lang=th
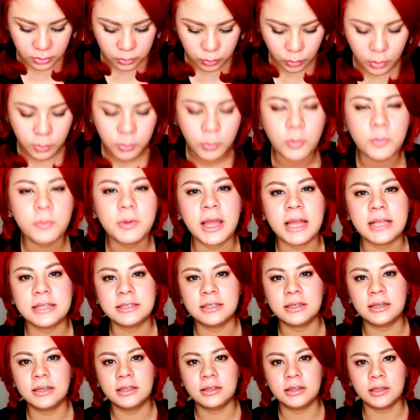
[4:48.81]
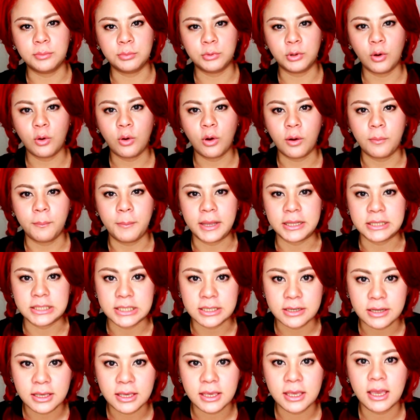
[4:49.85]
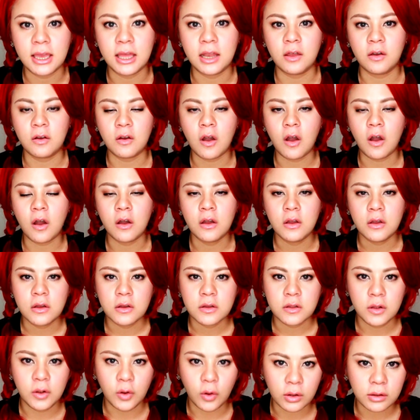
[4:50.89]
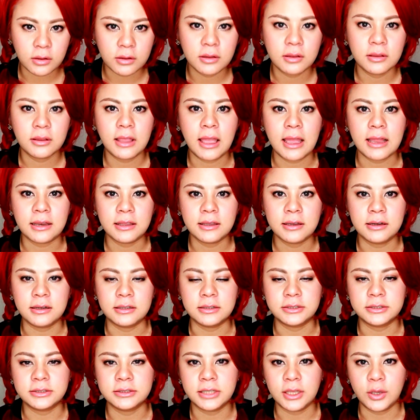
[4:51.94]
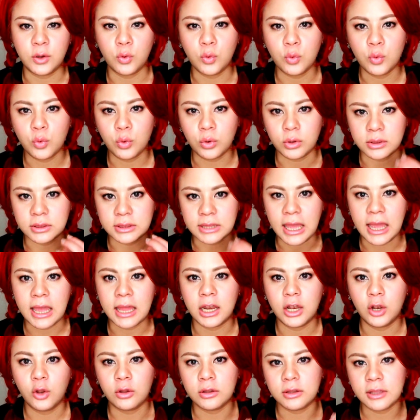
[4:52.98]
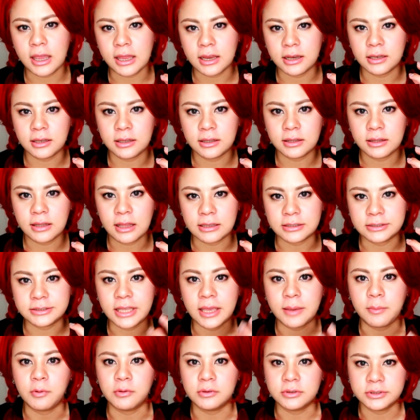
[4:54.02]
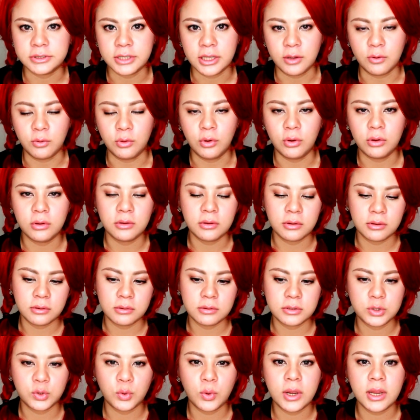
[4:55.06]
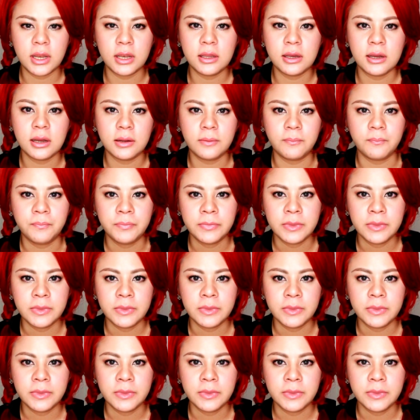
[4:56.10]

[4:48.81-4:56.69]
ควบคุมการเจริญเติบโตของแบคทีเรียแล้วก็ลดการเกิดสิวอุดตันลดการอักเสบของสิวลดช่วยเรื่อง